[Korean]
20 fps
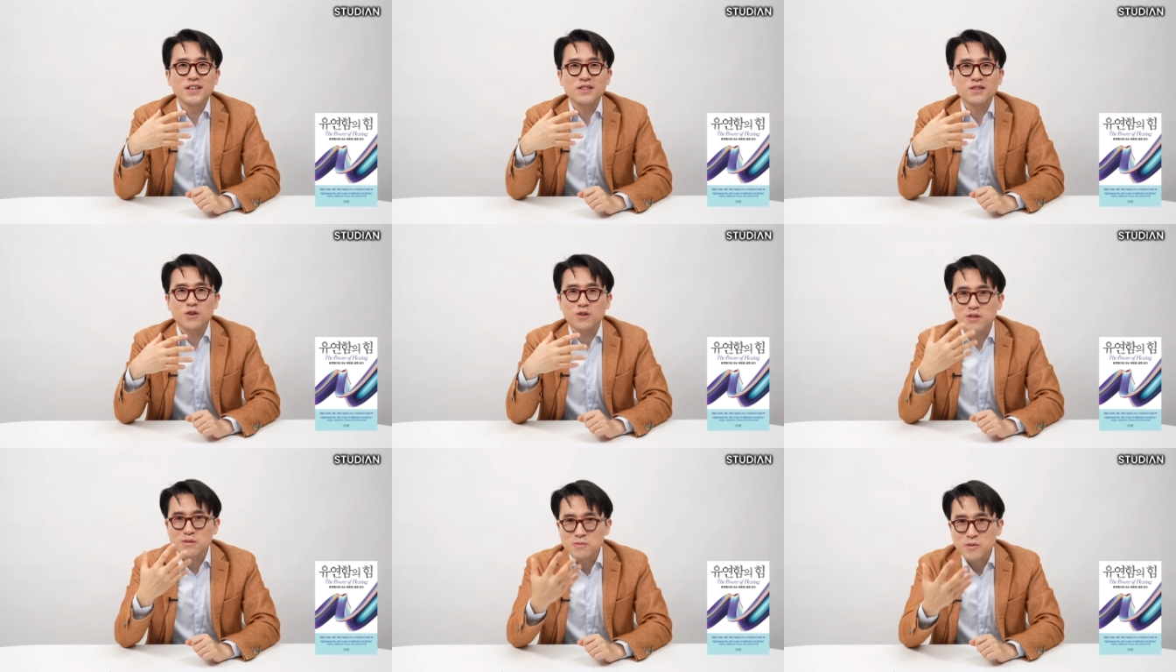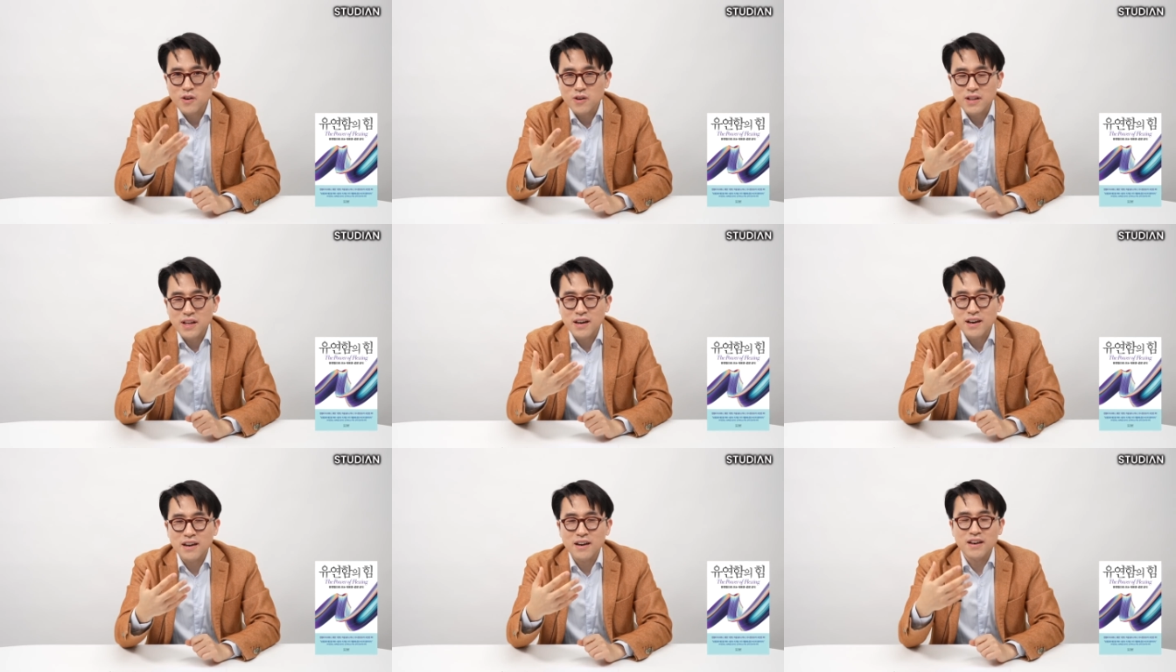
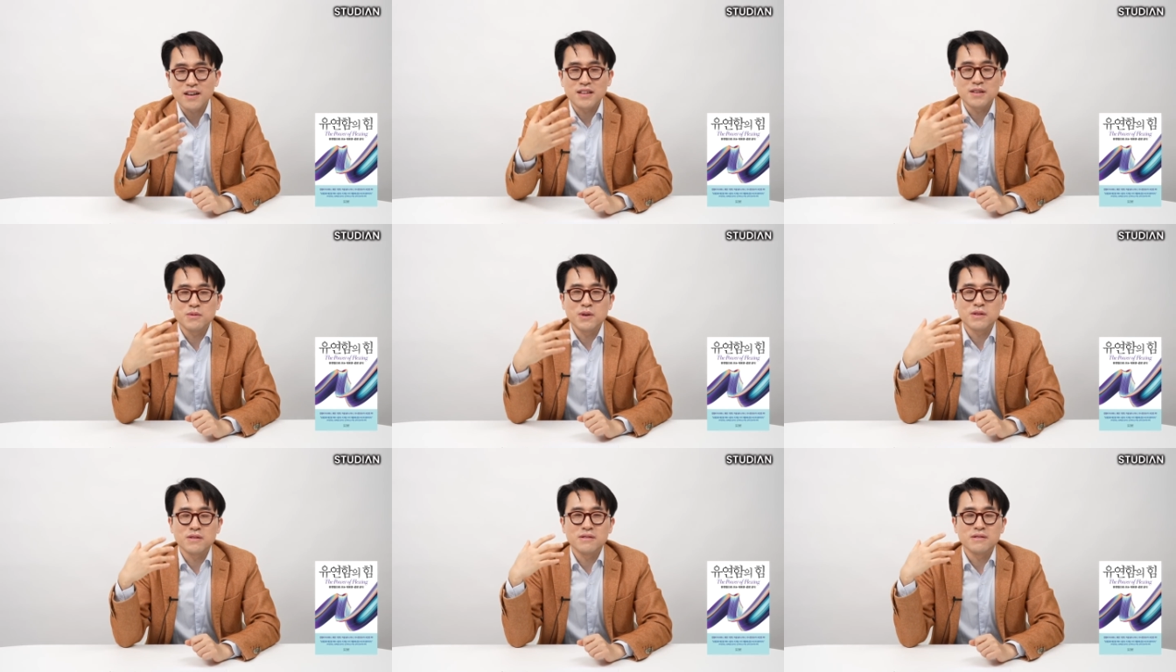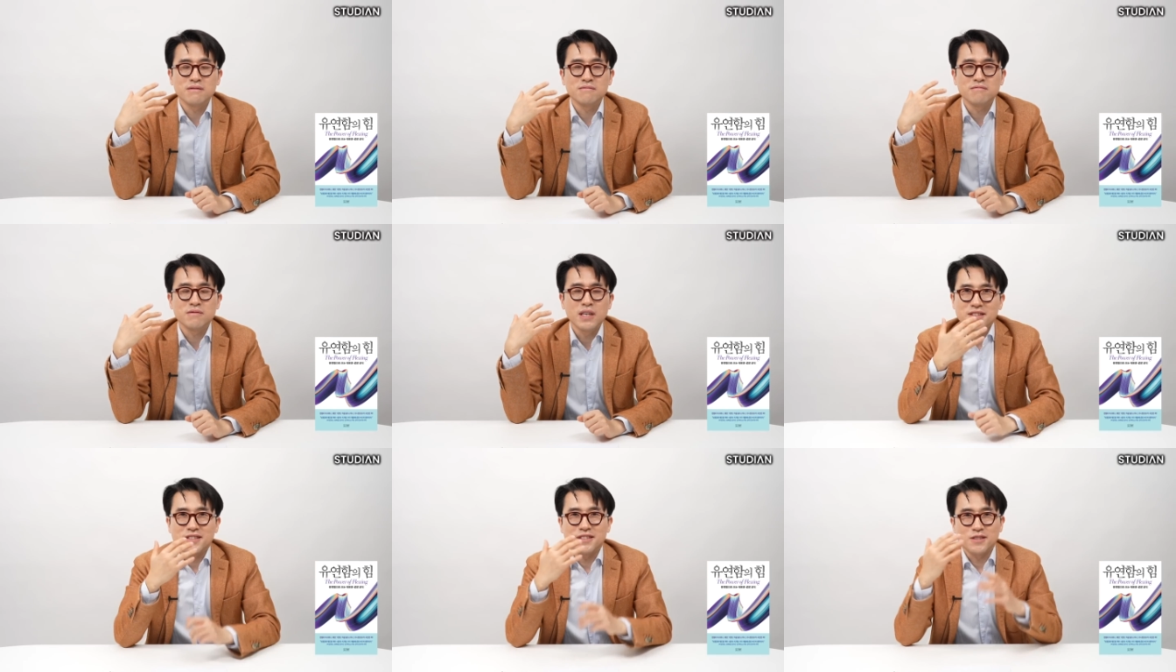더듬거나
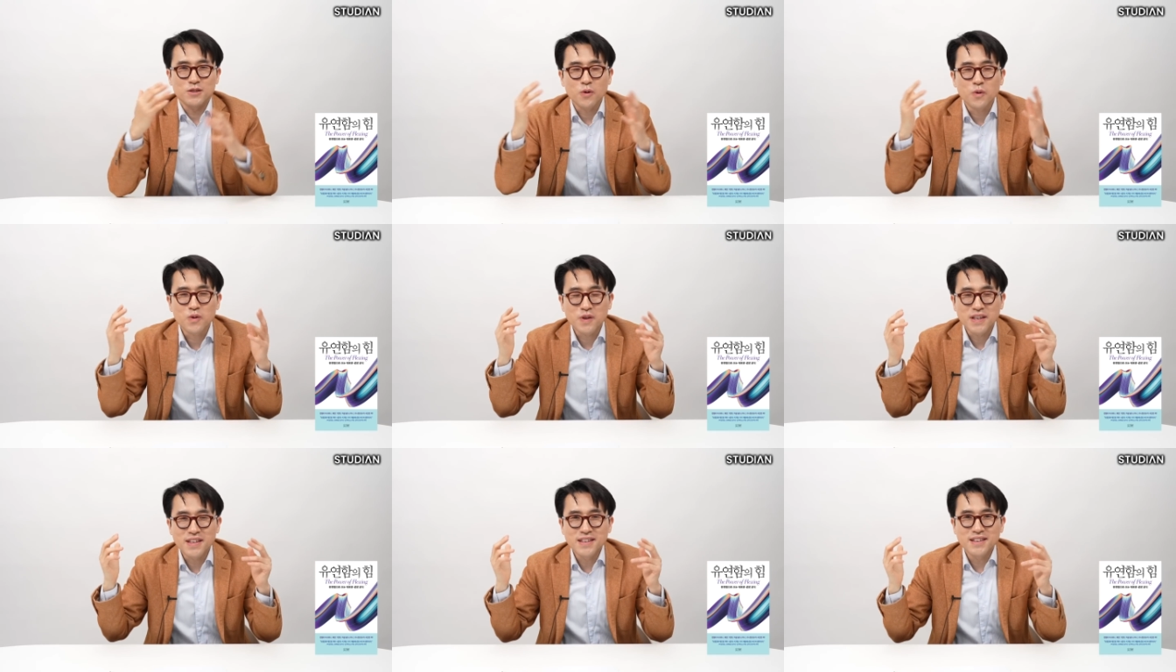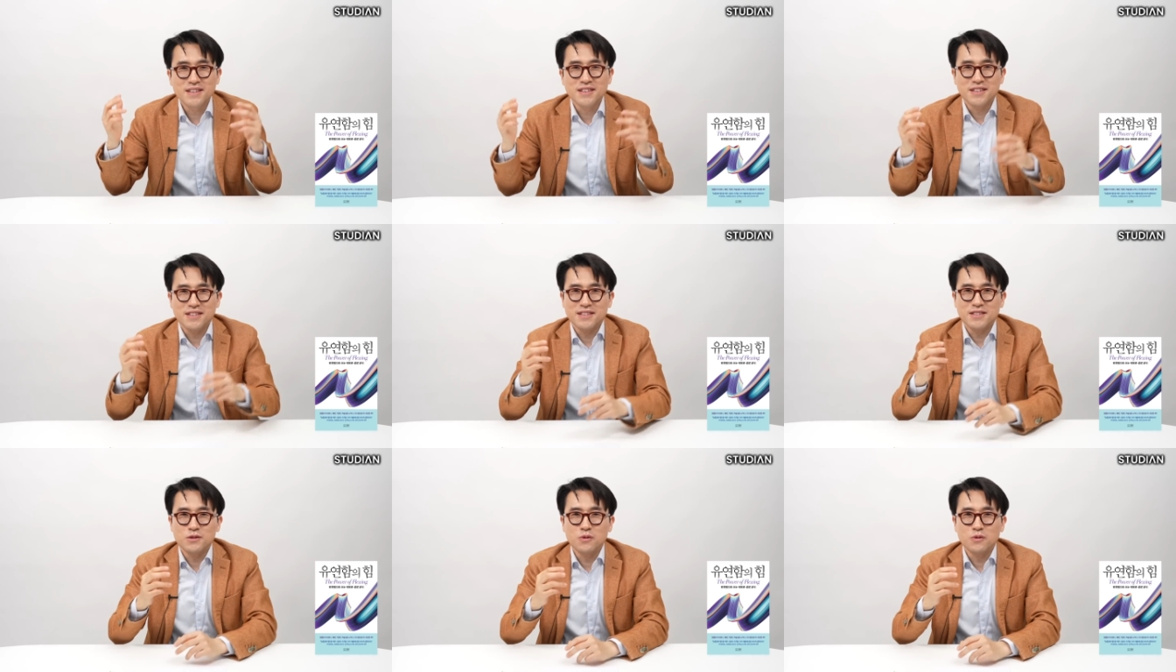아니면은 그 소위 어,